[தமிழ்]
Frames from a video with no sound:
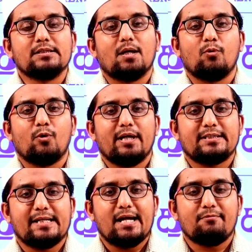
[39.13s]
நம்மளுடைய
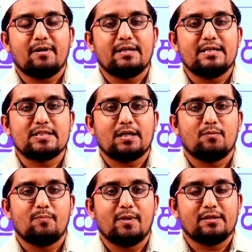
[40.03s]
டேப் ஐஏஎஸ்
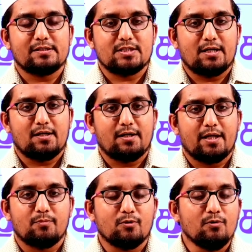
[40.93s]
அகாடமி அப்படிங்கிற சேனல்
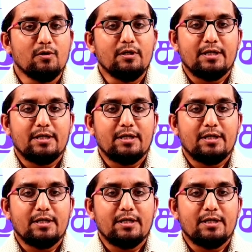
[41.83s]
நடைபெறும்